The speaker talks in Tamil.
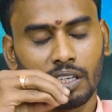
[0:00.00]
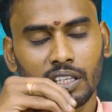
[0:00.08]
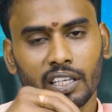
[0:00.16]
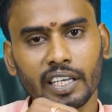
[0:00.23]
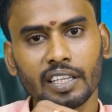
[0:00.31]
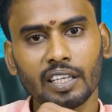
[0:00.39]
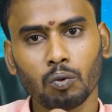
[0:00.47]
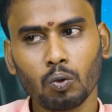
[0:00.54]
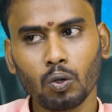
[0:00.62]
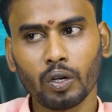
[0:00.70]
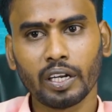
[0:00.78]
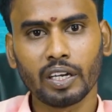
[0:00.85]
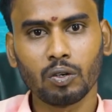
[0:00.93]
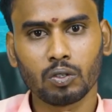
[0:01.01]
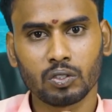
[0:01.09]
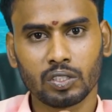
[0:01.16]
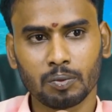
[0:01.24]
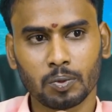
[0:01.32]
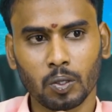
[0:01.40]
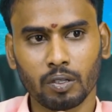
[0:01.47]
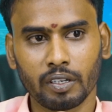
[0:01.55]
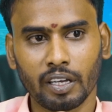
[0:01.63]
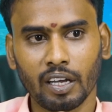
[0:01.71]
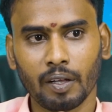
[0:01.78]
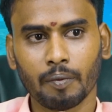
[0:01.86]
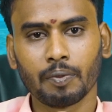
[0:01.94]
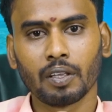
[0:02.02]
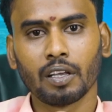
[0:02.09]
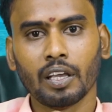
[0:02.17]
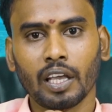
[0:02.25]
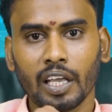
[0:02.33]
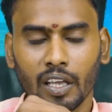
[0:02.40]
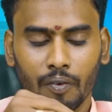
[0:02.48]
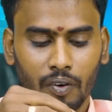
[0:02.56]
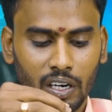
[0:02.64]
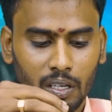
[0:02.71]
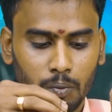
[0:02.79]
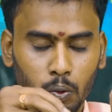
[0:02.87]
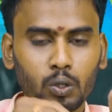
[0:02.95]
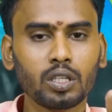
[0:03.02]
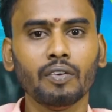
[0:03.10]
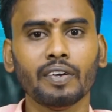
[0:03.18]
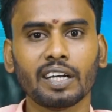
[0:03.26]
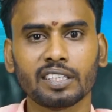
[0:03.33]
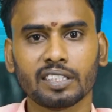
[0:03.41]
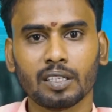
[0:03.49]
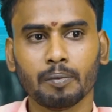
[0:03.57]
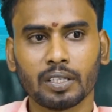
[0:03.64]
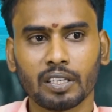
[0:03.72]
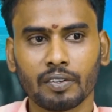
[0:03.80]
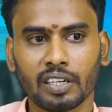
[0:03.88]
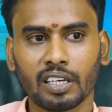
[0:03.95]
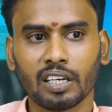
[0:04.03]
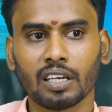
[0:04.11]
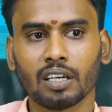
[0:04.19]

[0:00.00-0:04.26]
இது இது உள்ளுர என்ன ஒரு விஷயம் சொல்லுதுன்னா இவங்களுக்கு புத்தி வேலை செய்யுமே தவிர